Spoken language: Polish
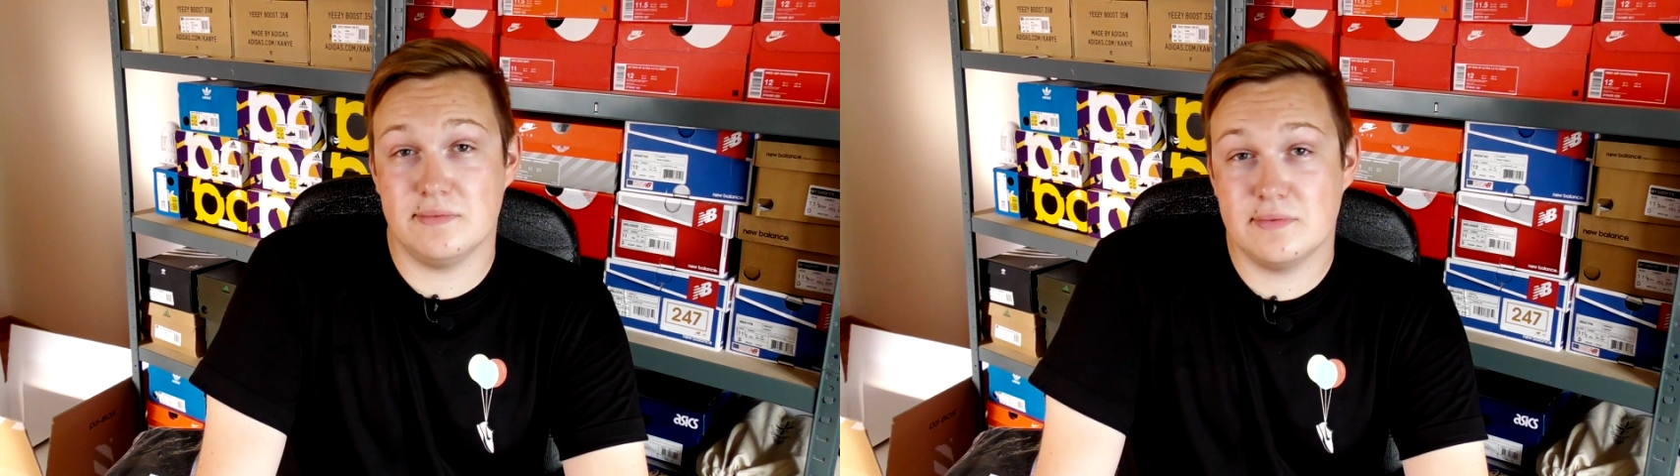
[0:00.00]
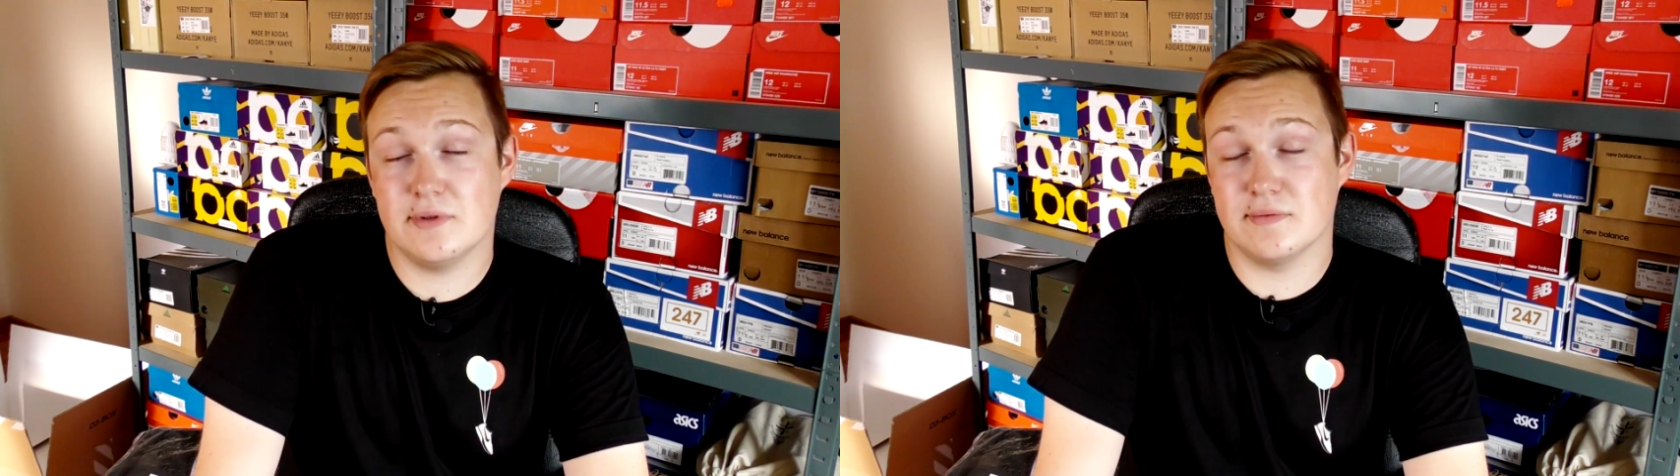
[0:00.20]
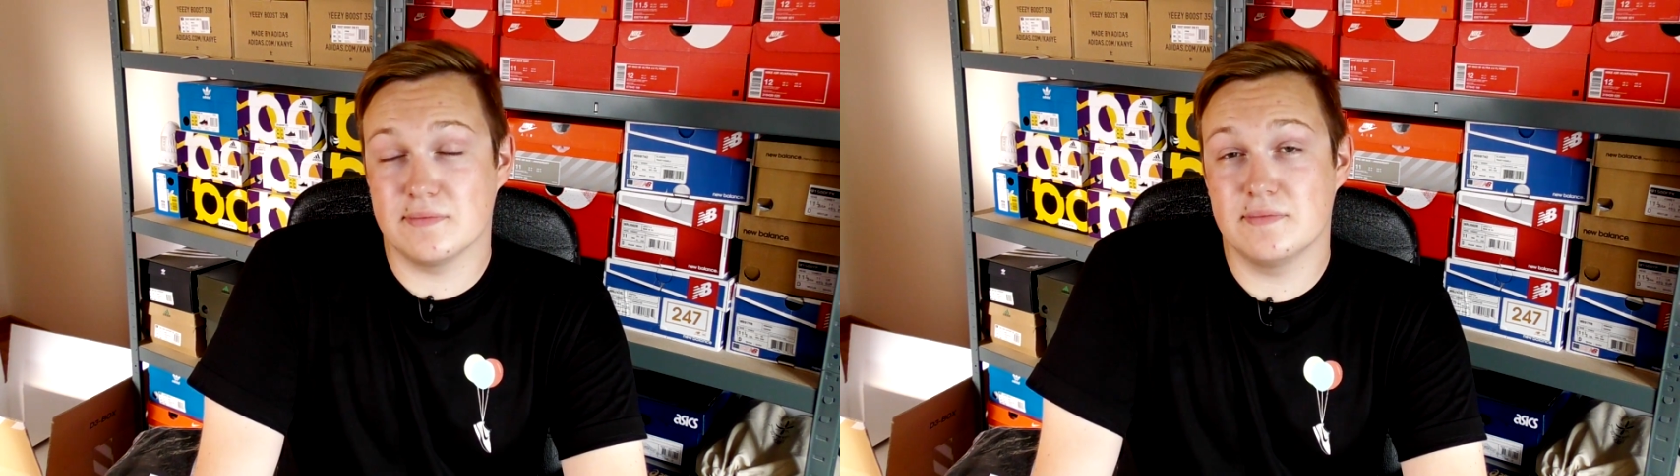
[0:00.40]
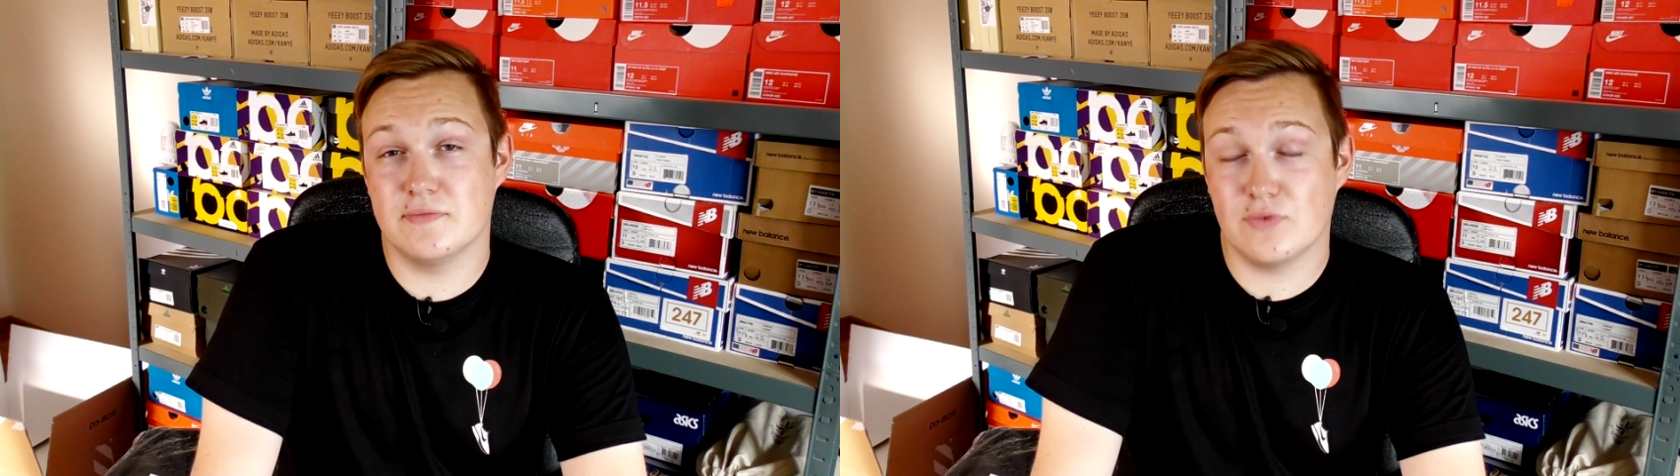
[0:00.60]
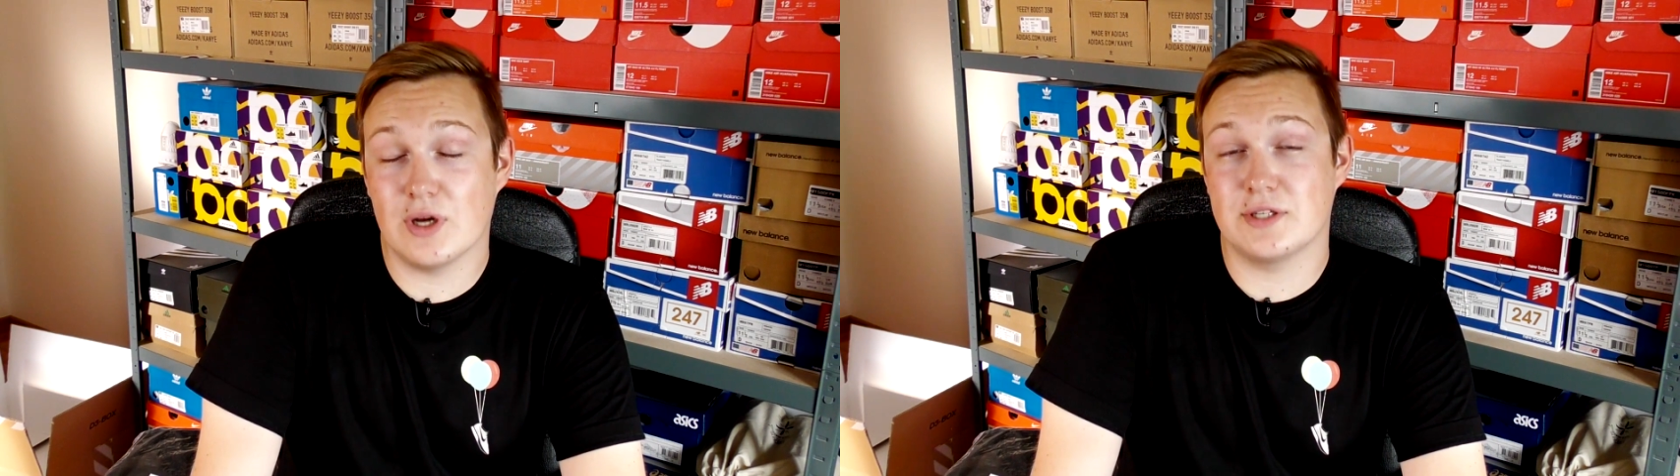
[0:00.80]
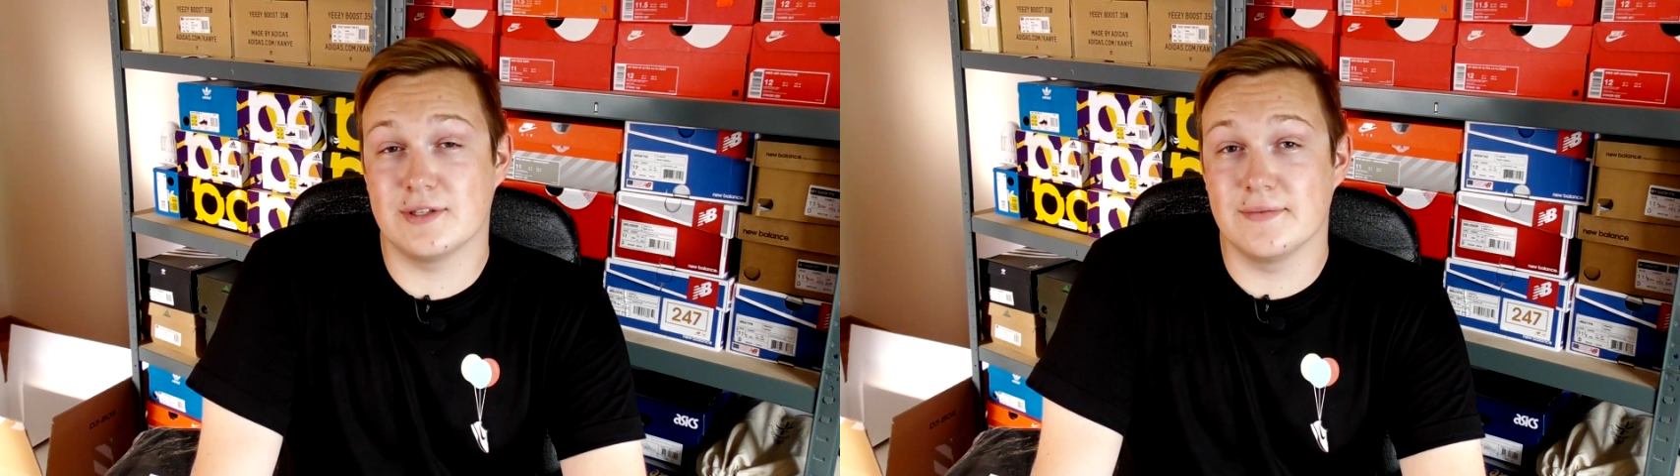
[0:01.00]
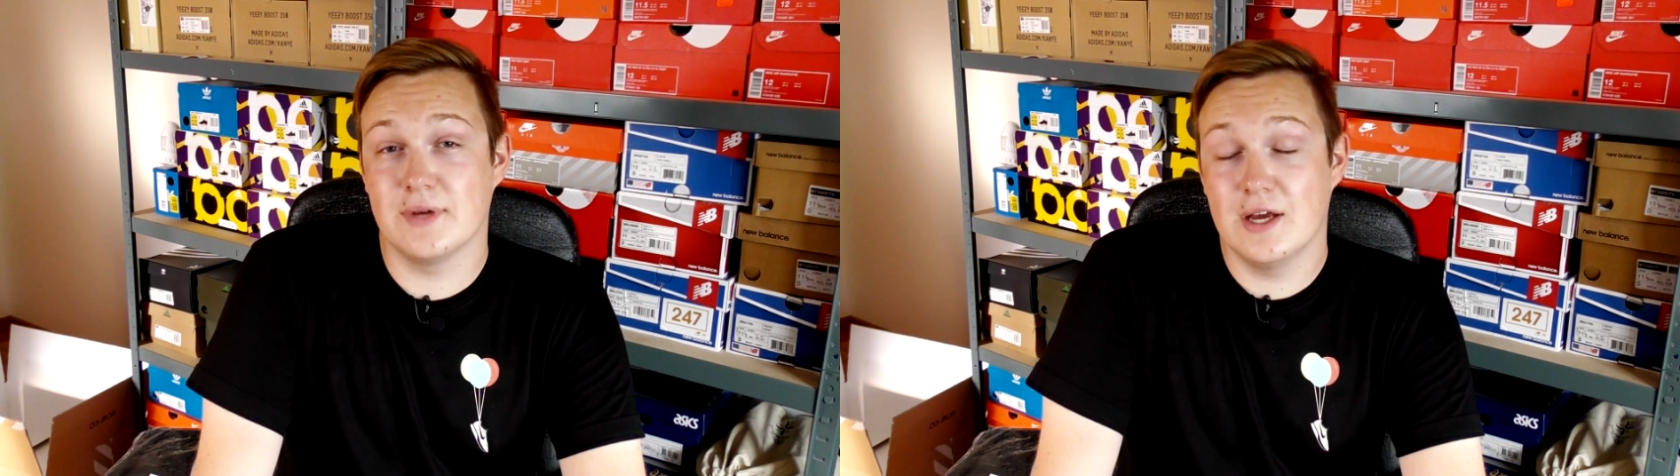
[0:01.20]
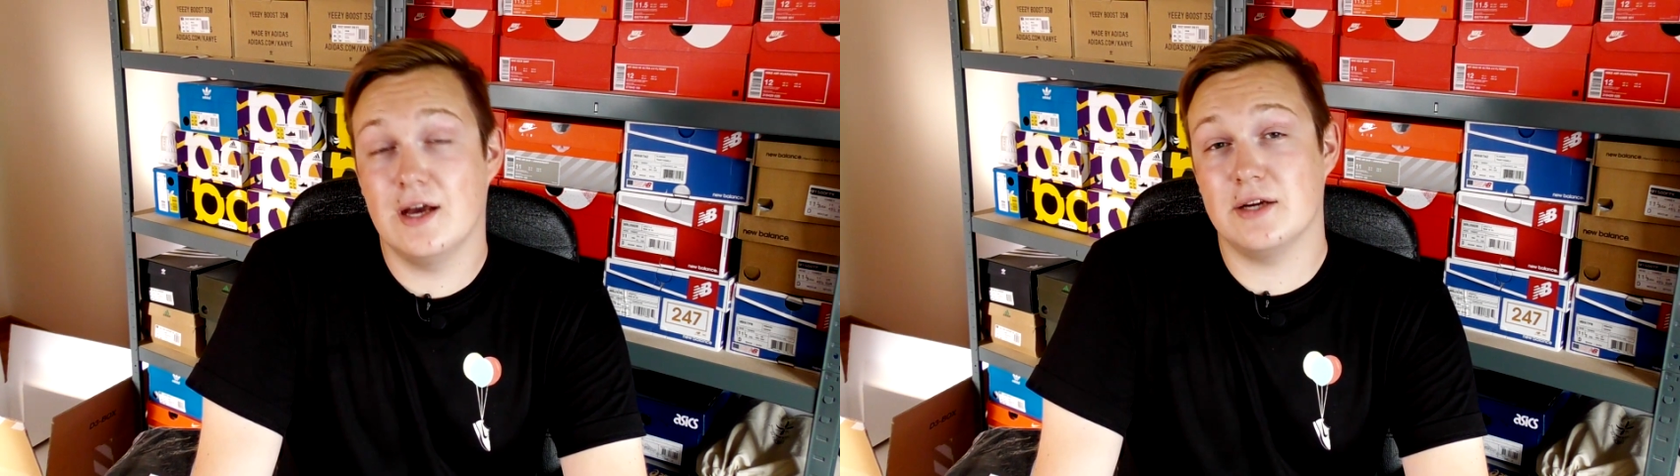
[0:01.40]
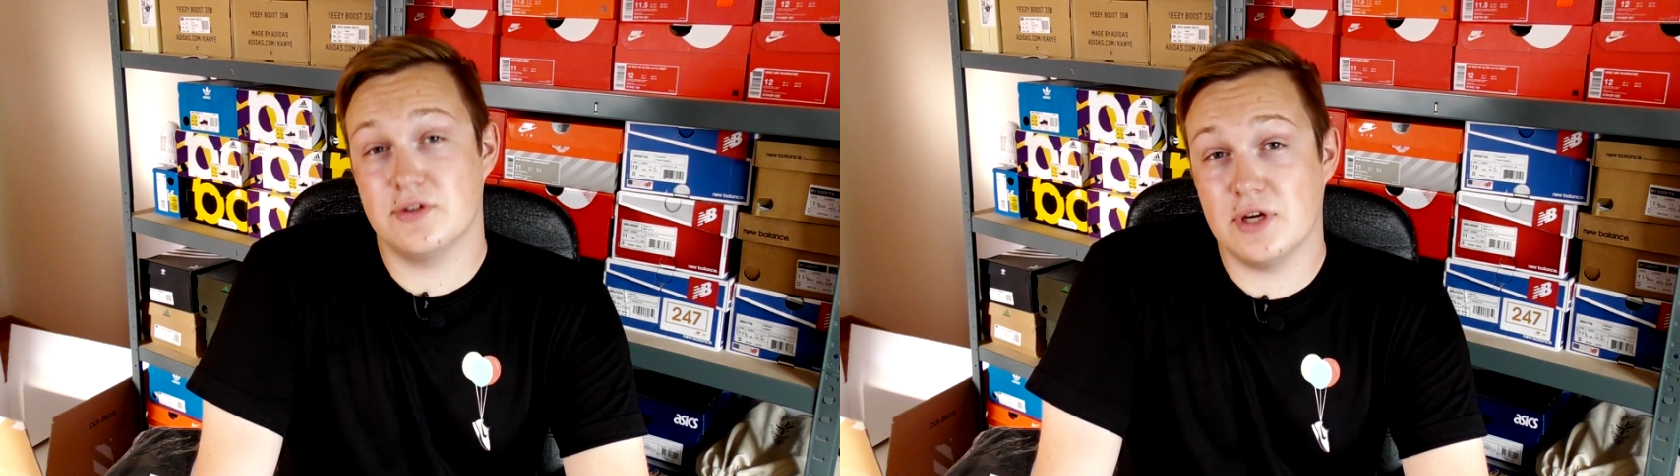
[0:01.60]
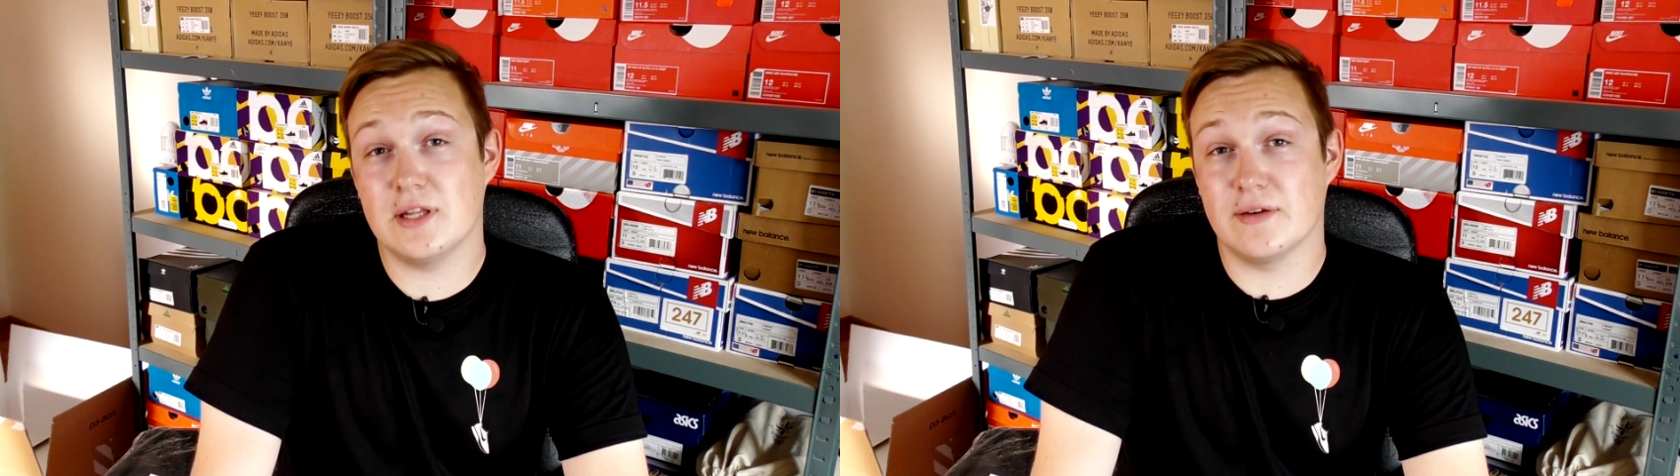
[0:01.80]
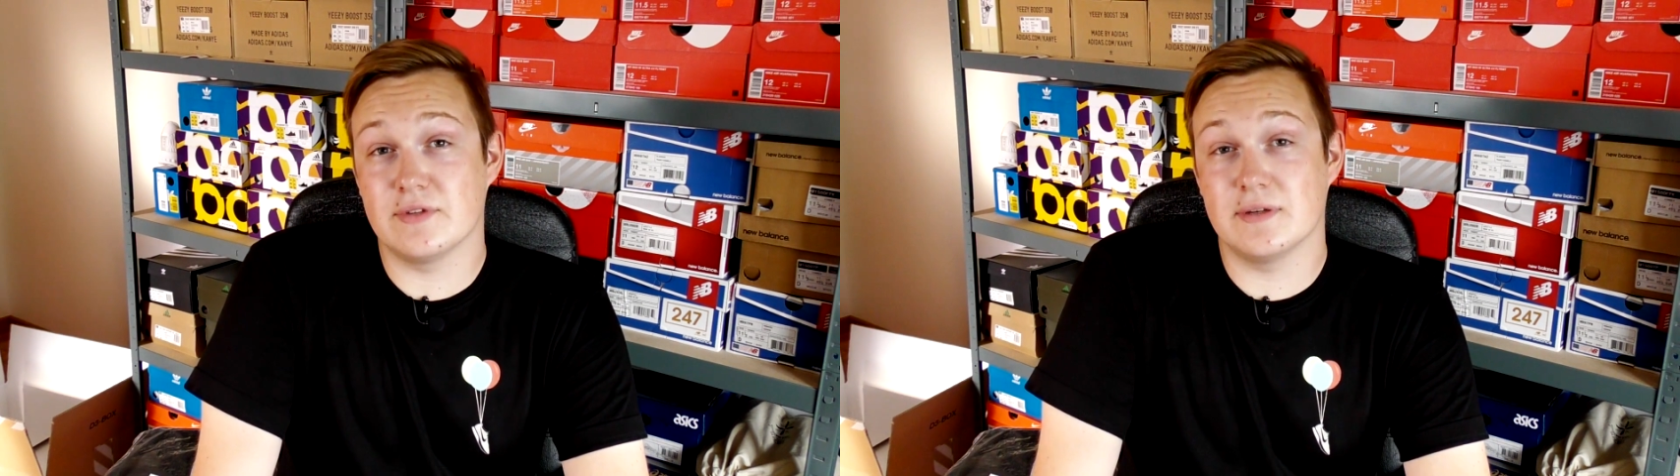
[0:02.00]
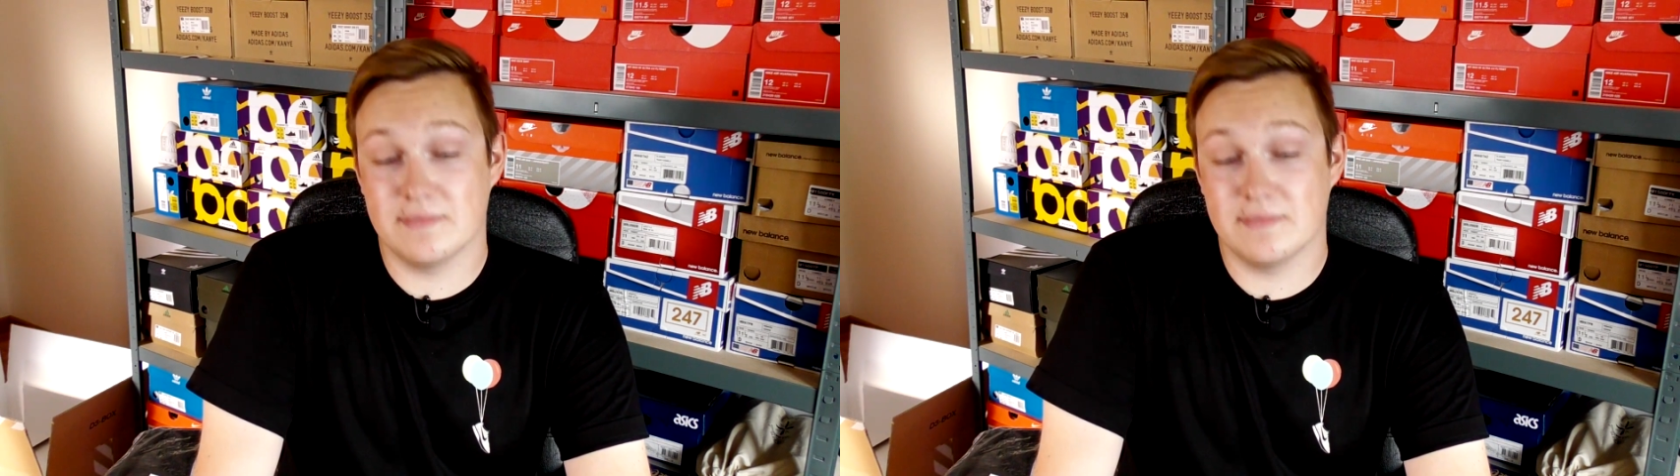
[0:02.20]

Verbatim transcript: no właśnie, aż do niedawna.